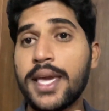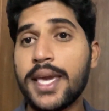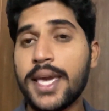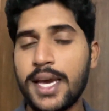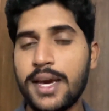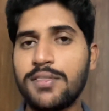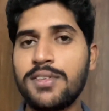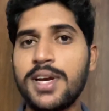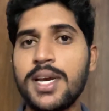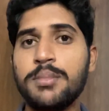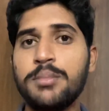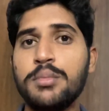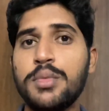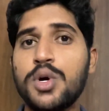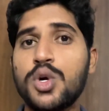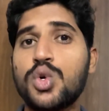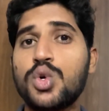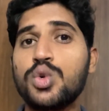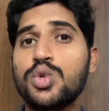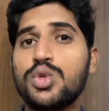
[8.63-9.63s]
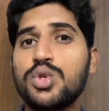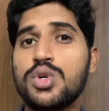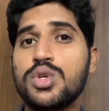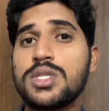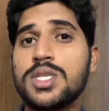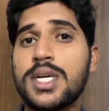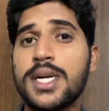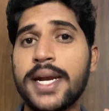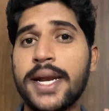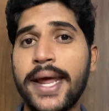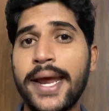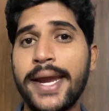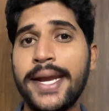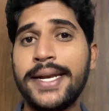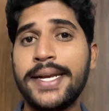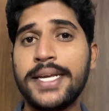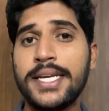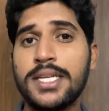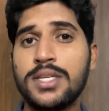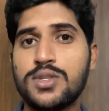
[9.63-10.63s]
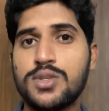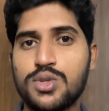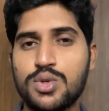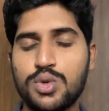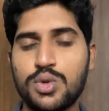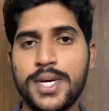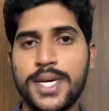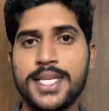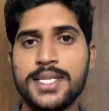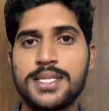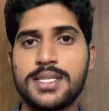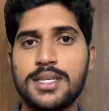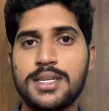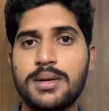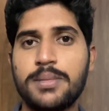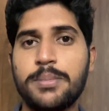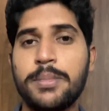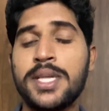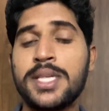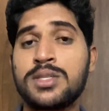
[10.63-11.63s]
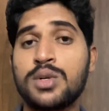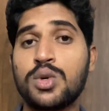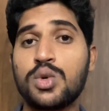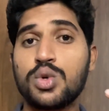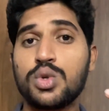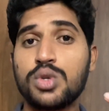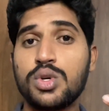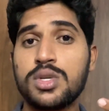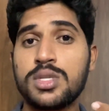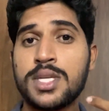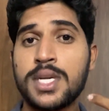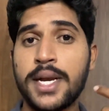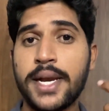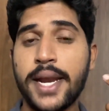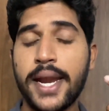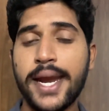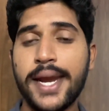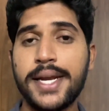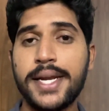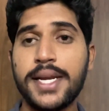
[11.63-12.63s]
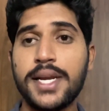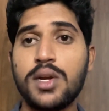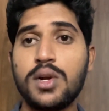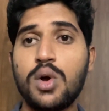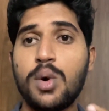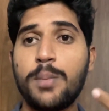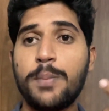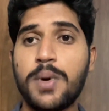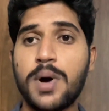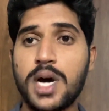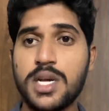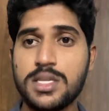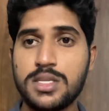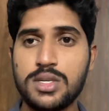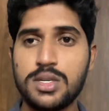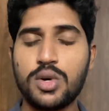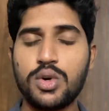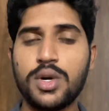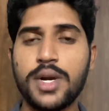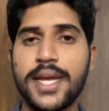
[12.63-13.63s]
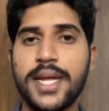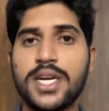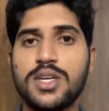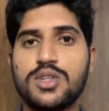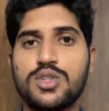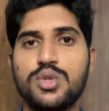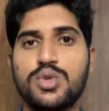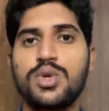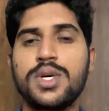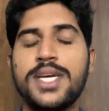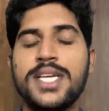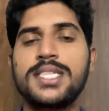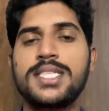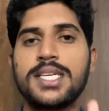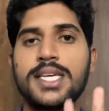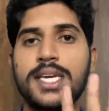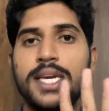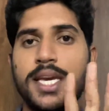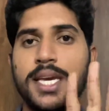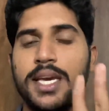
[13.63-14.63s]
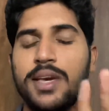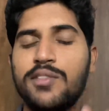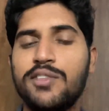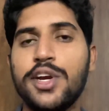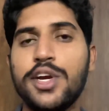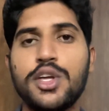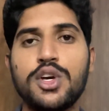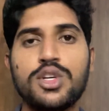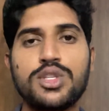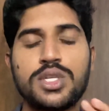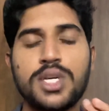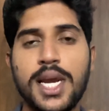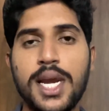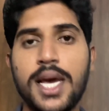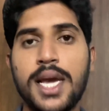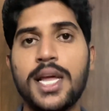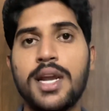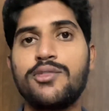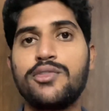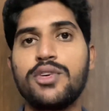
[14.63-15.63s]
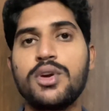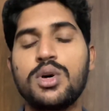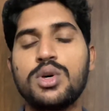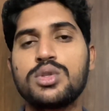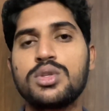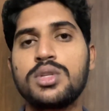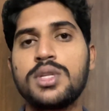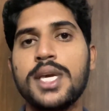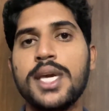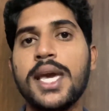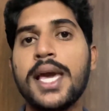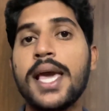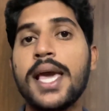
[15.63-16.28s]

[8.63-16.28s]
కేవలం టూ థౌజండ్ నైన్టీన్ స్టూడెంట్స్ మీన్స్ టూ థౌజండ్ నైన్టీన్లో పాస్డ్ అవుట్ అయిన స్టూడెంట్స్కి ఈ వీడియో చాలా హెల్ప్ఫుల్ అవుతుంది